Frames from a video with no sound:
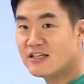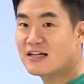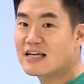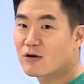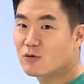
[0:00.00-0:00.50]

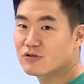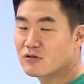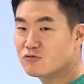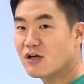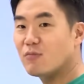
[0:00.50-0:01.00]
희생하지
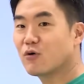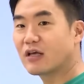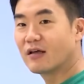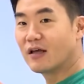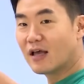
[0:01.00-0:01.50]
않고서 우리가 뭐
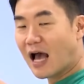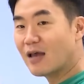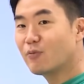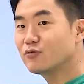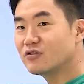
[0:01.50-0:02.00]

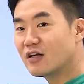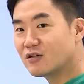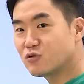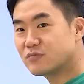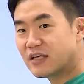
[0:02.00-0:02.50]
아이폰
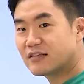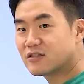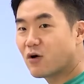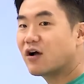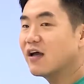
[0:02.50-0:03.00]
쓰다가 좀 이제
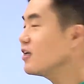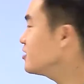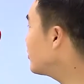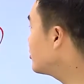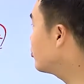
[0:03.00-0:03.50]
저가의
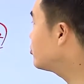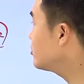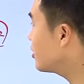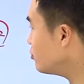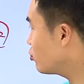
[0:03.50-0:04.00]
스마트폰
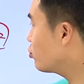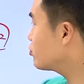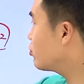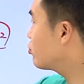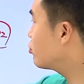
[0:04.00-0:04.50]
쓴다고
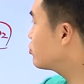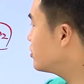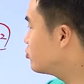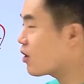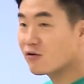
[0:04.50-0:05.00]
도덕적으로
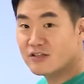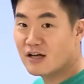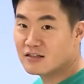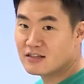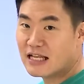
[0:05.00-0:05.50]
중요한 걸
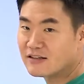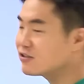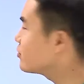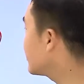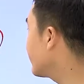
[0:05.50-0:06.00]
희생하지는 않는
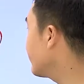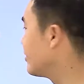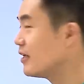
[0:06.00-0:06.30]
거잖아요.